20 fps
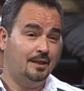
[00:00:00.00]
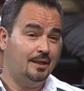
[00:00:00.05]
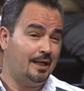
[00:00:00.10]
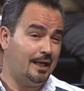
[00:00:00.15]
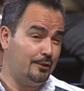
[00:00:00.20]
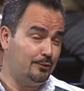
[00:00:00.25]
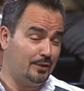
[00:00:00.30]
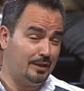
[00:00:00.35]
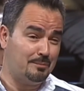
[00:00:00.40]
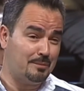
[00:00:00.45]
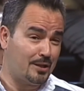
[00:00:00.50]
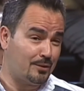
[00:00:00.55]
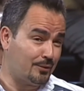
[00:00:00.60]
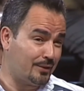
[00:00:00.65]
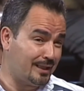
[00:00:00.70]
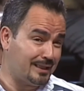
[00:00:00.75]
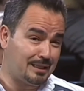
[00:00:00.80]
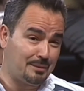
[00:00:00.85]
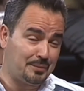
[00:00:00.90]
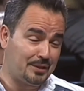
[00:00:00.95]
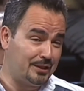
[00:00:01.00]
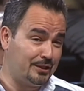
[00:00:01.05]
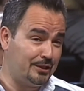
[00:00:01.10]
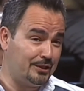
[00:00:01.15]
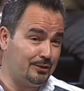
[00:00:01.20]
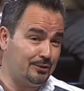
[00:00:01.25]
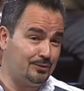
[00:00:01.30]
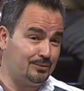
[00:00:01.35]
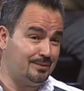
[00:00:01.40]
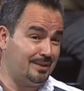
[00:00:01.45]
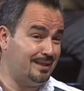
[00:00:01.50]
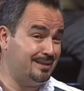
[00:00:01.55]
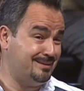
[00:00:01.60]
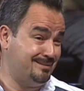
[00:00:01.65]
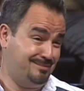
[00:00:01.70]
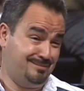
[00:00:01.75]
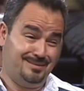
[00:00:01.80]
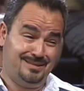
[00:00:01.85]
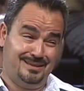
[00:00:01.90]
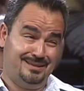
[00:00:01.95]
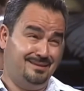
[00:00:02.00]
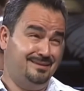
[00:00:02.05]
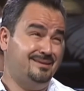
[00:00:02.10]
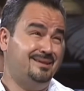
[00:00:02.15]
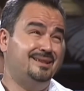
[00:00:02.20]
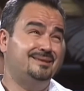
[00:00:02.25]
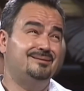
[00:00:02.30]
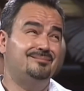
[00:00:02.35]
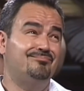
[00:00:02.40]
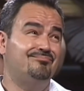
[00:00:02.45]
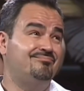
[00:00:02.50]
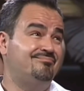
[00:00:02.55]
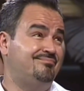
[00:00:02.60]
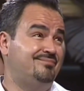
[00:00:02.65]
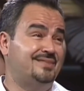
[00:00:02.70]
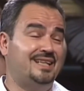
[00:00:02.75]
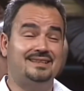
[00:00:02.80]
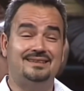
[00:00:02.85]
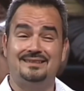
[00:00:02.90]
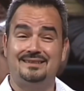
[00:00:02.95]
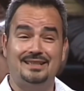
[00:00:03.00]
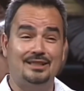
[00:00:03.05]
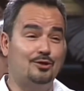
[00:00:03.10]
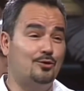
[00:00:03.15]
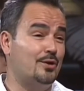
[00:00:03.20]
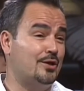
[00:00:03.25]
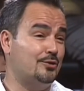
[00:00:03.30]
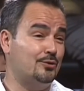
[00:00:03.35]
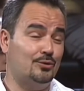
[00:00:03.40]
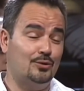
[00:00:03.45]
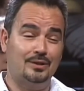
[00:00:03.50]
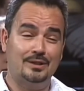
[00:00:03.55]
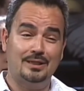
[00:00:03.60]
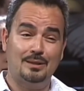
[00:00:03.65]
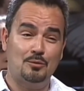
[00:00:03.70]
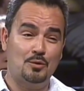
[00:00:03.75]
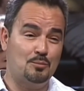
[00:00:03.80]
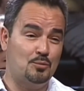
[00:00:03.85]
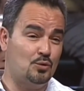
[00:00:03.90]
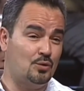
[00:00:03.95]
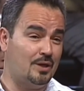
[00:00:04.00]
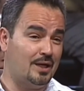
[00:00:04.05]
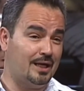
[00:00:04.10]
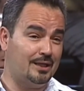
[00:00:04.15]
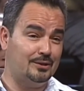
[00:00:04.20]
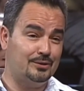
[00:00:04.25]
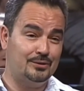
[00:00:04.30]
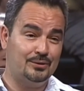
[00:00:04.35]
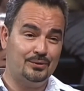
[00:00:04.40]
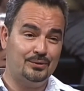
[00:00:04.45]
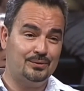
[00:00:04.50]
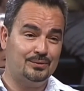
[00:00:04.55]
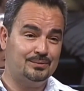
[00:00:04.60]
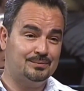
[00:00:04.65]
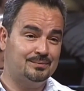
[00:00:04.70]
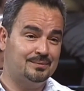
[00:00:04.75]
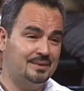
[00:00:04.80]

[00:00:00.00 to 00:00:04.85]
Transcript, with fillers: Hay un hermano que anda perdido, ah, hace 35 años que lo andamos buscando,